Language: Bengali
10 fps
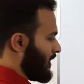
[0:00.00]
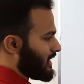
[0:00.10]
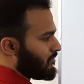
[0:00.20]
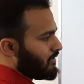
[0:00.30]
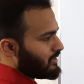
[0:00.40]

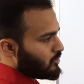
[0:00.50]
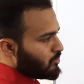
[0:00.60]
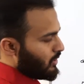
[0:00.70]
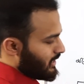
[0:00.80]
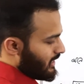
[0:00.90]
মানটা ফিফটি
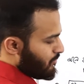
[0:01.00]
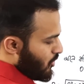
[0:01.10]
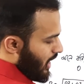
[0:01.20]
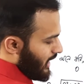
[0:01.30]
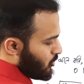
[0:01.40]
টু বসাই দিব
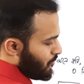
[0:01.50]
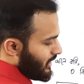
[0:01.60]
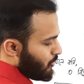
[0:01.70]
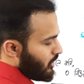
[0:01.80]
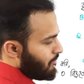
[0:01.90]
আর টু
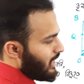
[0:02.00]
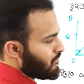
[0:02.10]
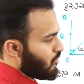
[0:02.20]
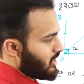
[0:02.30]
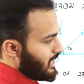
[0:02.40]
পি কিউয়ের মান
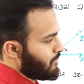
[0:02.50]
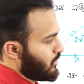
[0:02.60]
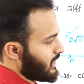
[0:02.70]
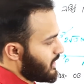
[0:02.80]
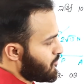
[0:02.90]
ফর্টি এইট
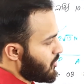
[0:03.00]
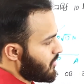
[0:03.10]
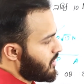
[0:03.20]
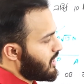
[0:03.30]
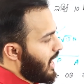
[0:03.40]
বসাই দিব
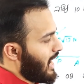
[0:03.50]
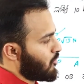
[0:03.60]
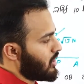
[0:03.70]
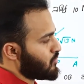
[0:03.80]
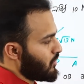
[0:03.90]
আর
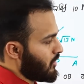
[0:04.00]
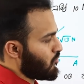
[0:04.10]
কজ ওয়ান